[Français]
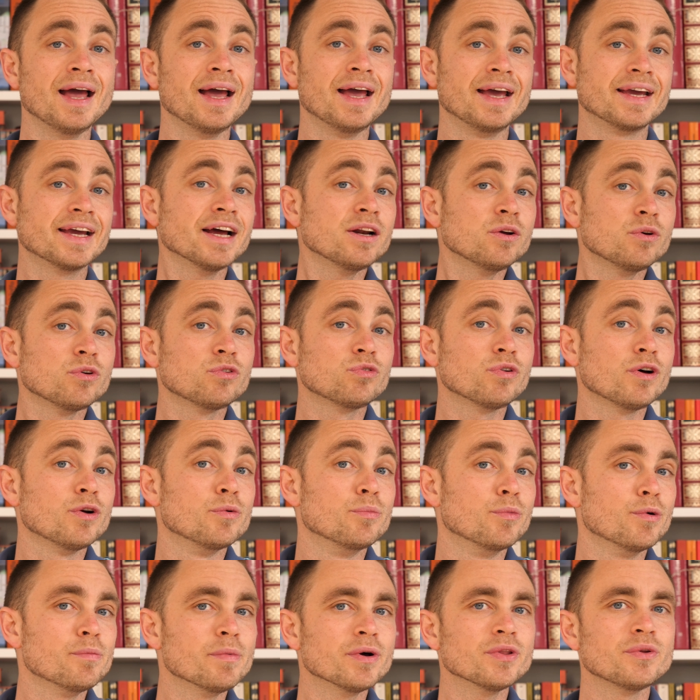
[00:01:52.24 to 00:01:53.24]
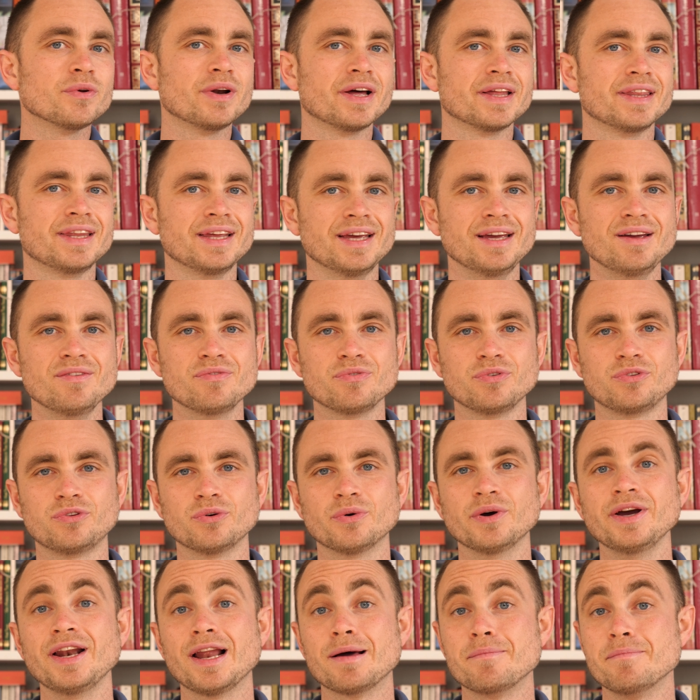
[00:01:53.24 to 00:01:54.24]
et quel que soit le moment de l'année, vous
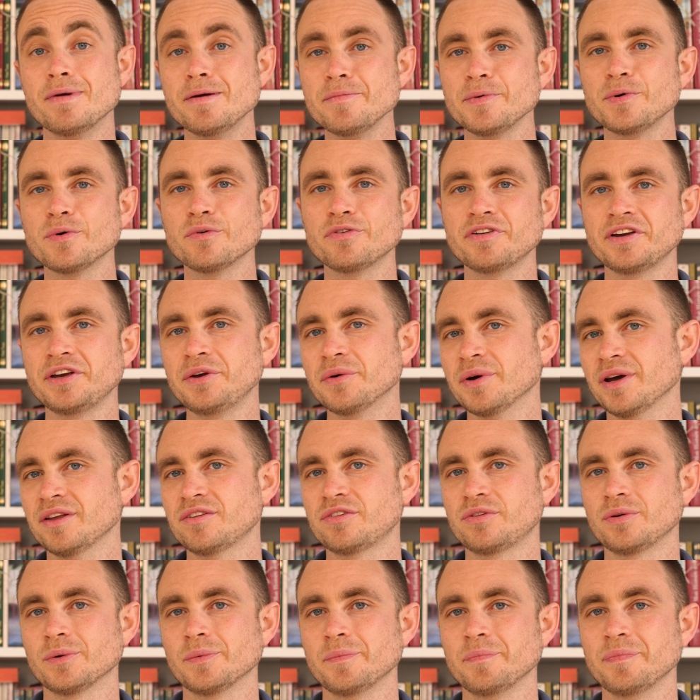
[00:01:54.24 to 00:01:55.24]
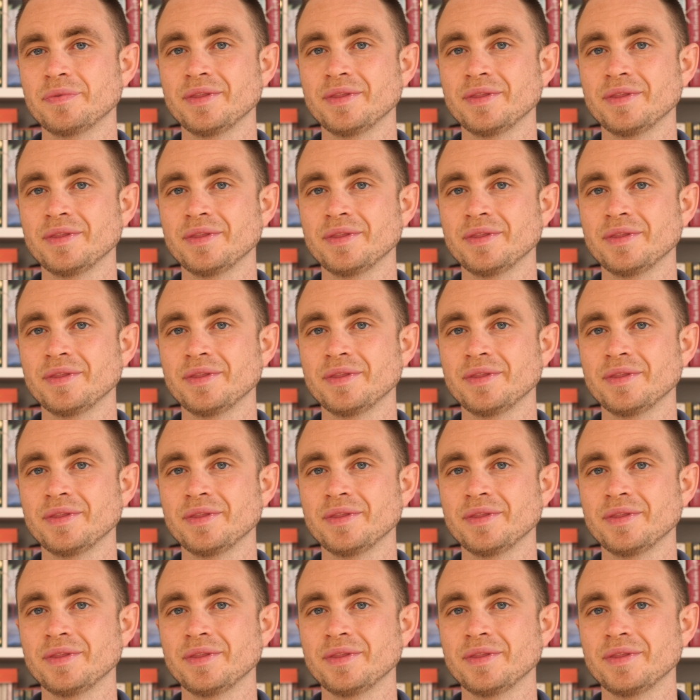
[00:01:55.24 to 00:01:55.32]
aurez la même configuration.